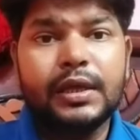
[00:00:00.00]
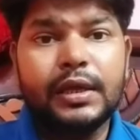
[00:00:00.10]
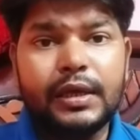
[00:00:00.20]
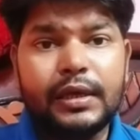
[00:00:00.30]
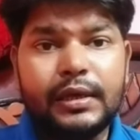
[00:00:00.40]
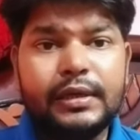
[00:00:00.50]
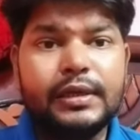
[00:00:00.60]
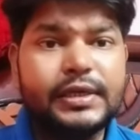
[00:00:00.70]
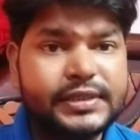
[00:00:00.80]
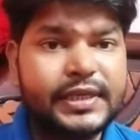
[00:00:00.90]
कि
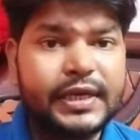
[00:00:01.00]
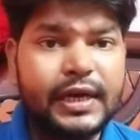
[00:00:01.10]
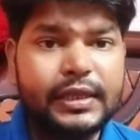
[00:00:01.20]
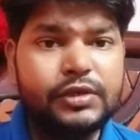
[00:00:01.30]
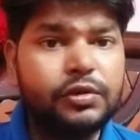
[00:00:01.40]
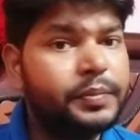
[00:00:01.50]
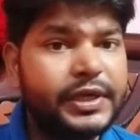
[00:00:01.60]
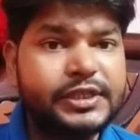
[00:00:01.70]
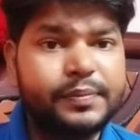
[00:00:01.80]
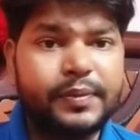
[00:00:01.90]
इस चैनल की जो
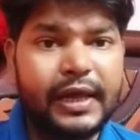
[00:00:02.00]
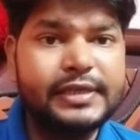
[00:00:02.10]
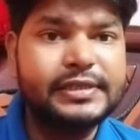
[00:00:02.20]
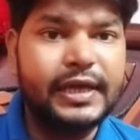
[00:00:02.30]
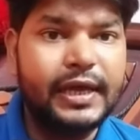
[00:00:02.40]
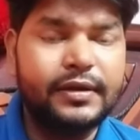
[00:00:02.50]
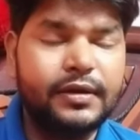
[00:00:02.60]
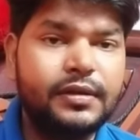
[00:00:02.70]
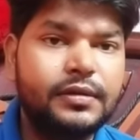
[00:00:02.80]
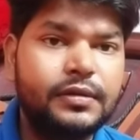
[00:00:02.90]
बेस प्राइस है ना